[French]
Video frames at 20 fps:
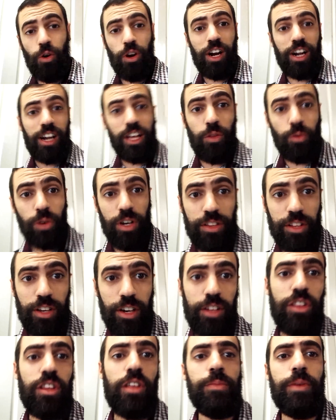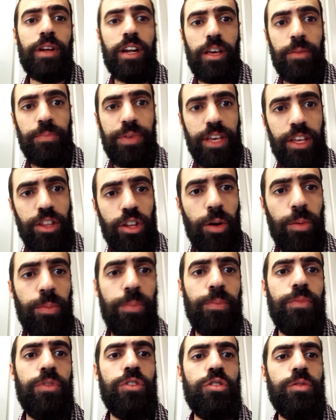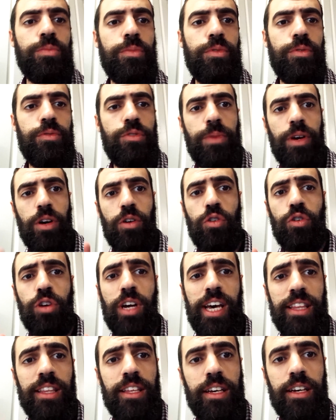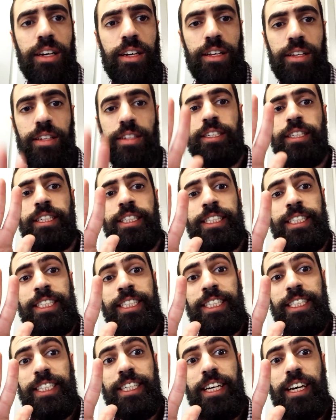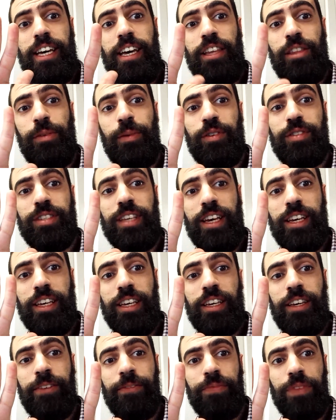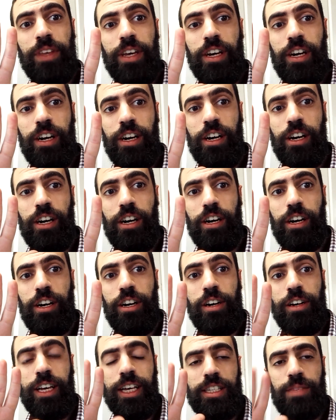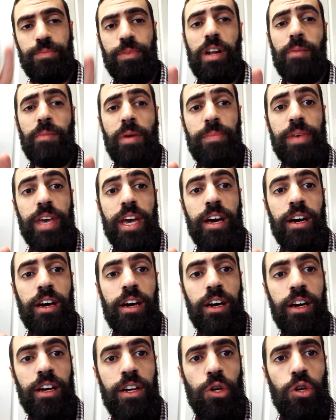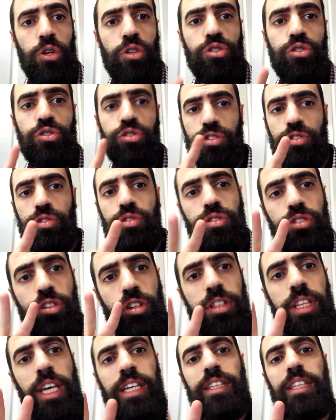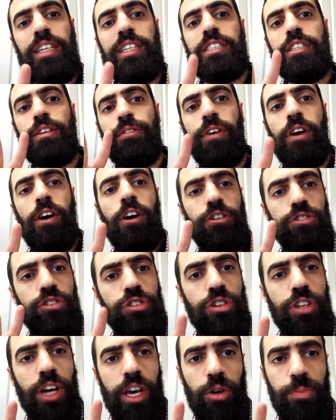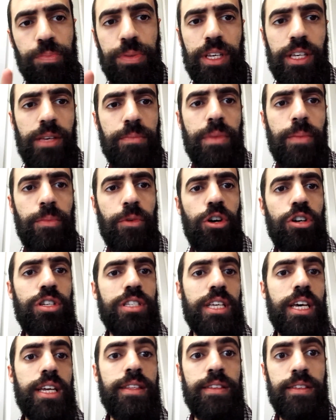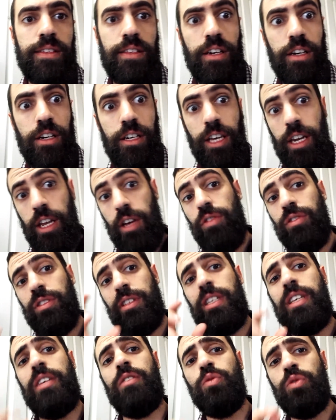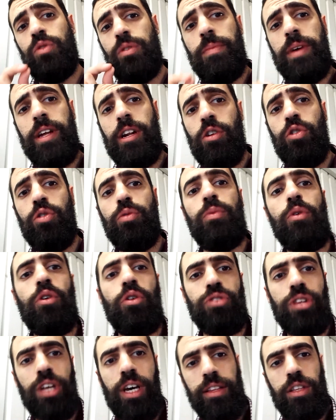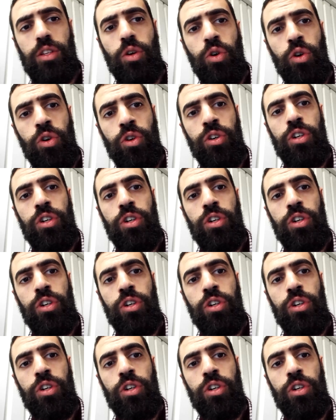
Cloudwater Double IPA numéro 4 et numéro 5. Euh, quasiment la même bière, juste deux techniques différentes de dry hopping, même recette. Euh, il y en a une qui, où ils mettent le houblon très tôt,